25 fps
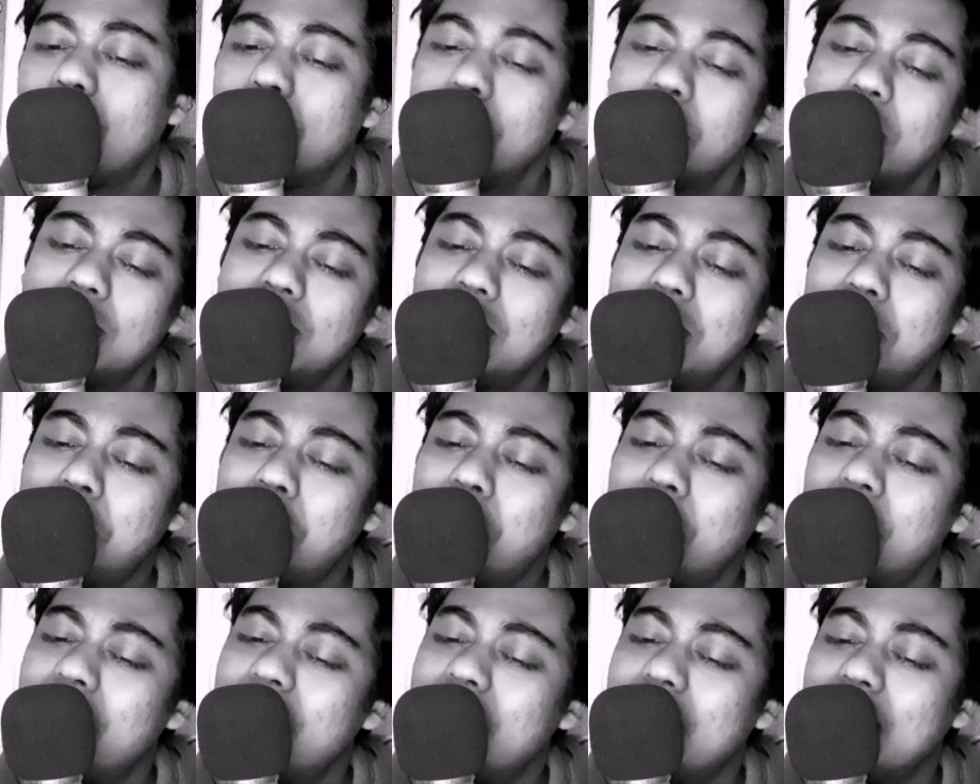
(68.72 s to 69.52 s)
আপনাদের
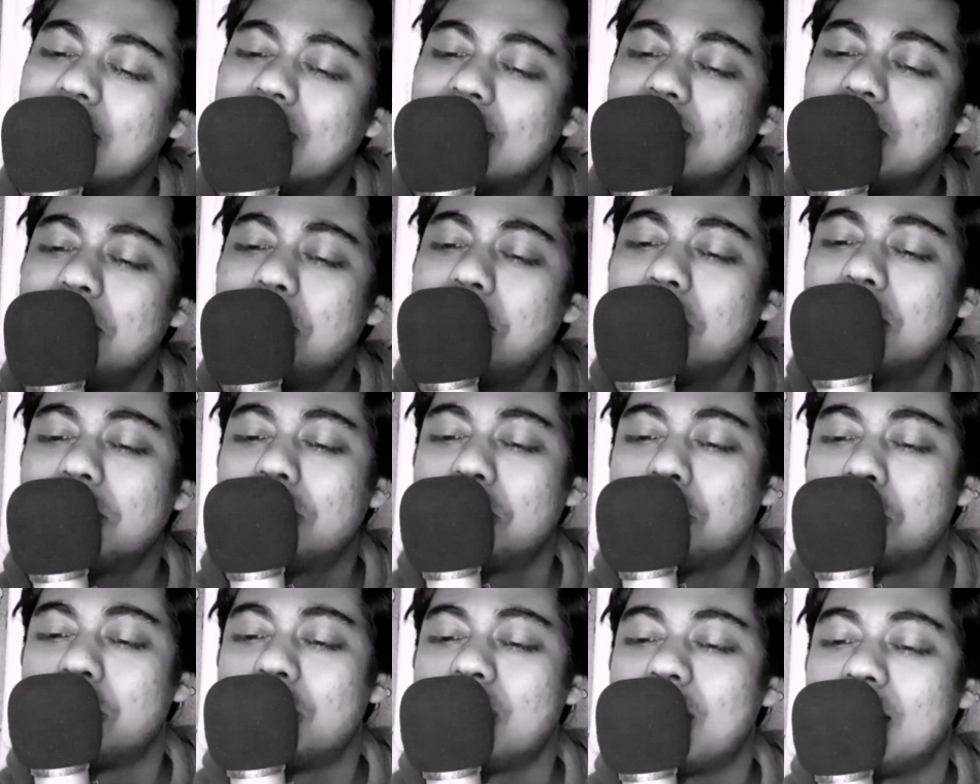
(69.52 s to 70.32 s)
ঘরের
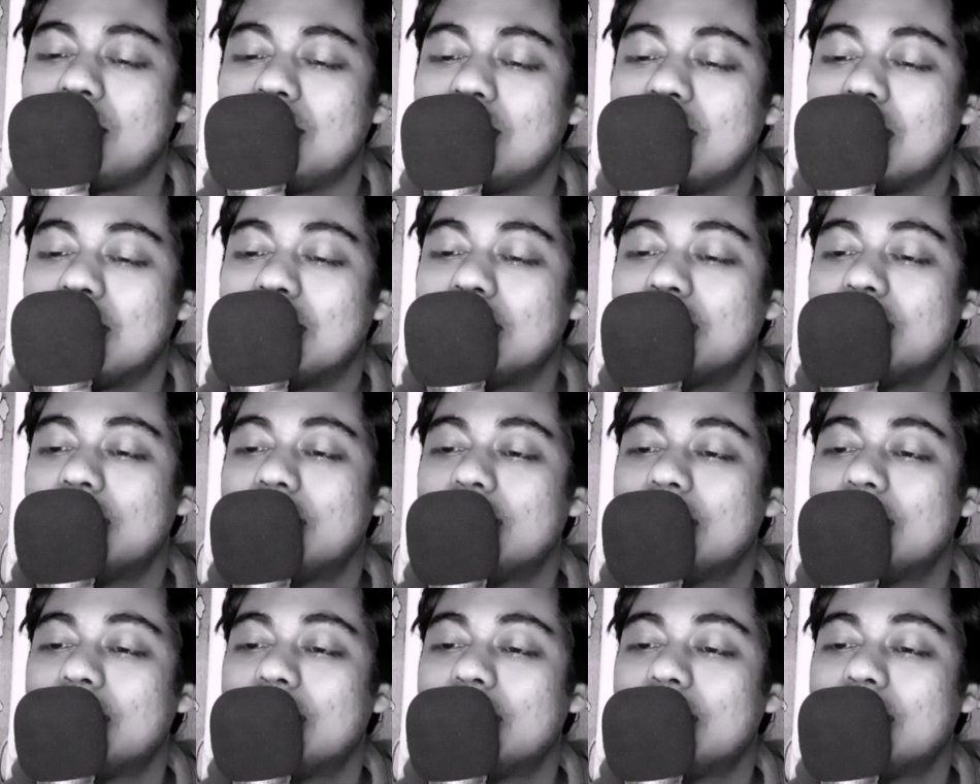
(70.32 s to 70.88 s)
একটিমাত্র জানলা